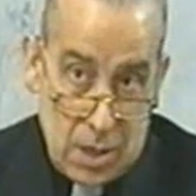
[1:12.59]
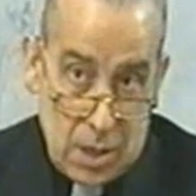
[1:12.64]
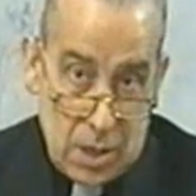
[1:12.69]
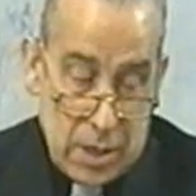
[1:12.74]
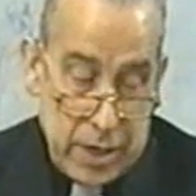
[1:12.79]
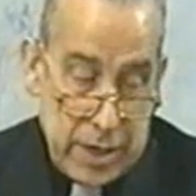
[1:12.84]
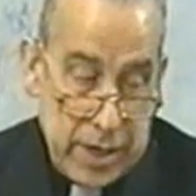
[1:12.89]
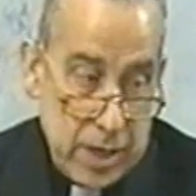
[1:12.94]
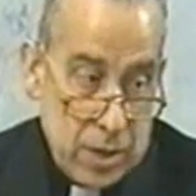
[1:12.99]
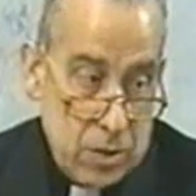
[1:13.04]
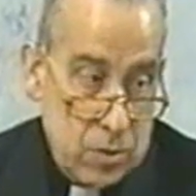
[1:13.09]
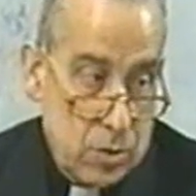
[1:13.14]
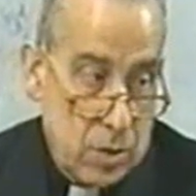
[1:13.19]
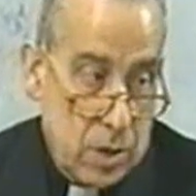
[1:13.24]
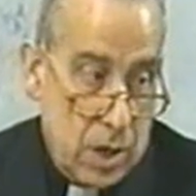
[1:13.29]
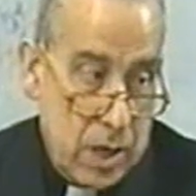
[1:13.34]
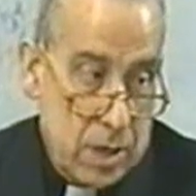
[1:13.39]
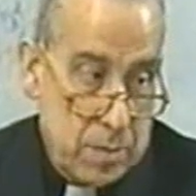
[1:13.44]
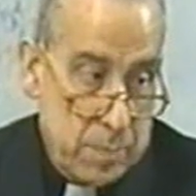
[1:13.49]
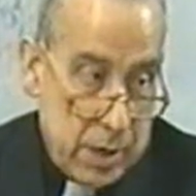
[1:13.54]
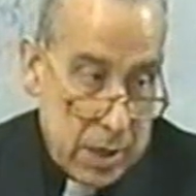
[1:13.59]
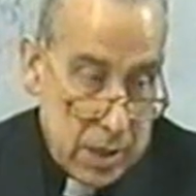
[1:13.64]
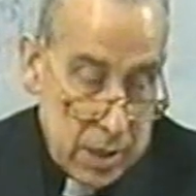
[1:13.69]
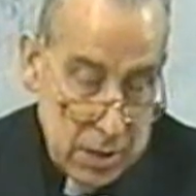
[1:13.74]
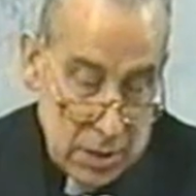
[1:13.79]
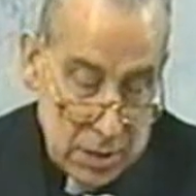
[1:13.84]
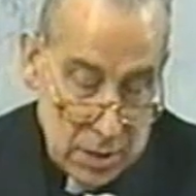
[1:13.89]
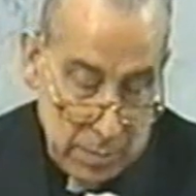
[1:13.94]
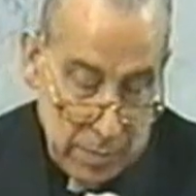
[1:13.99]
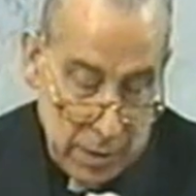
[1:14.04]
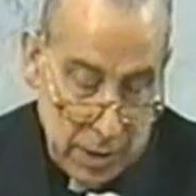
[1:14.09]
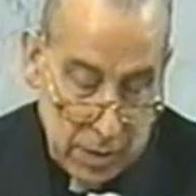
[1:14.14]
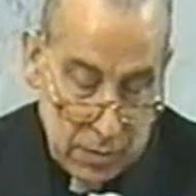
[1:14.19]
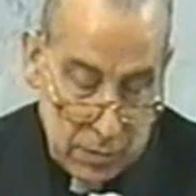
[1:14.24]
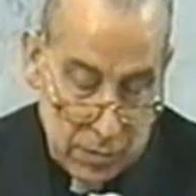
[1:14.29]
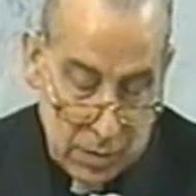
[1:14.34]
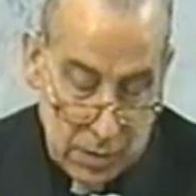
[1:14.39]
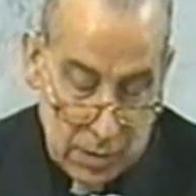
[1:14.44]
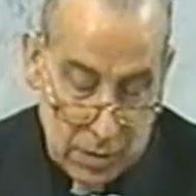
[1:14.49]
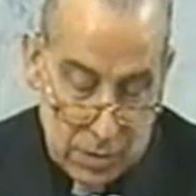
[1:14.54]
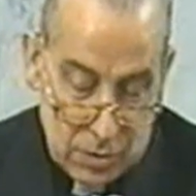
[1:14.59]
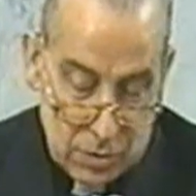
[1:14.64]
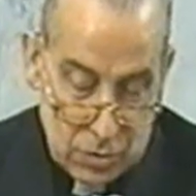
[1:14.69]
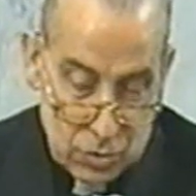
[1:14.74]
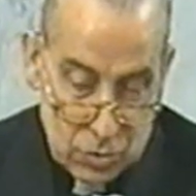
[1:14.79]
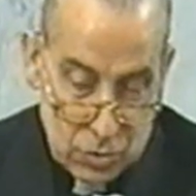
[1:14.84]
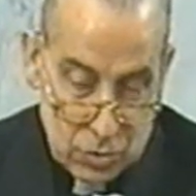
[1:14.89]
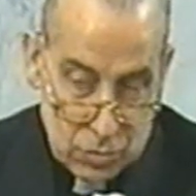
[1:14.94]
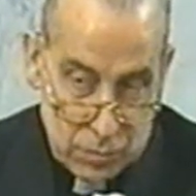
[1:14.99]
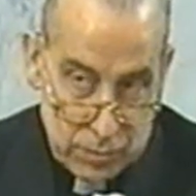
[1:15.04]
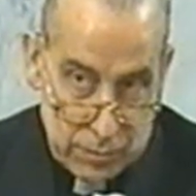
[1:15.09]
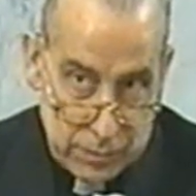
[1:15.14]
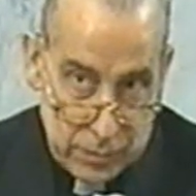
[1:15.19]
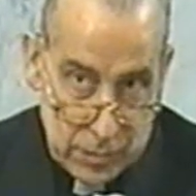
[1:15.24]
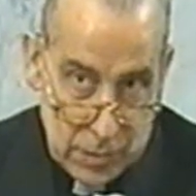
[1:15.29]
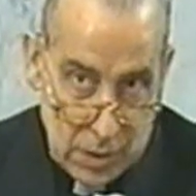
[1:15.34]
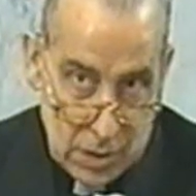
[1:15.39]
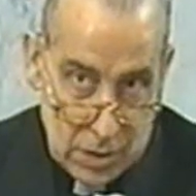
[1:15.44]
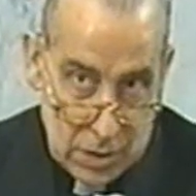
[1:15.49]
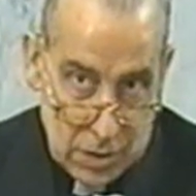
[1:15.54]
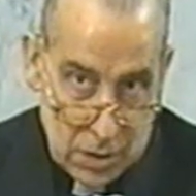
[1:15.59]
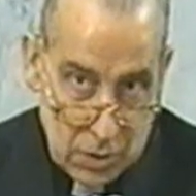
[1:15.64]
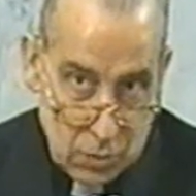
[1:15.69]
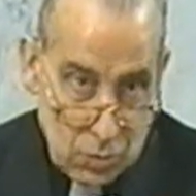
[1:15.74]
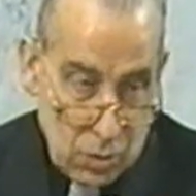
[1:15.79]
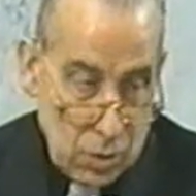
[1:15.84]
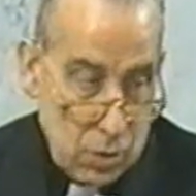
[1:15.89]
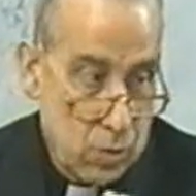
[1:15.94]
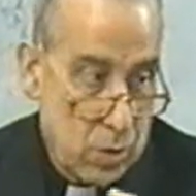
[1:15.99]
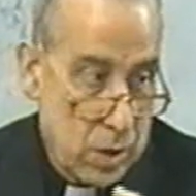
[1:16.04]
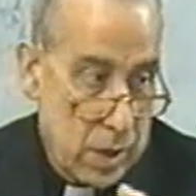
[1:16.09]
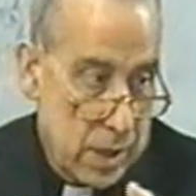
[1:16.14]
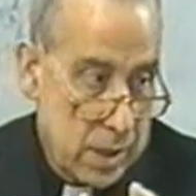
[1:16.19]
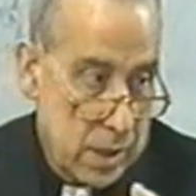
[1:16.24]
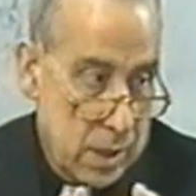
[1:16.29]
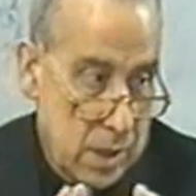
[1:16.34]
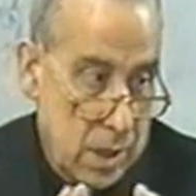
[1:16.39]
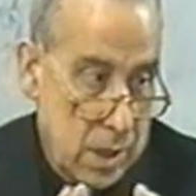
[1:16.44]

creado a imagen y semejanza de Dios. En segundo lugar,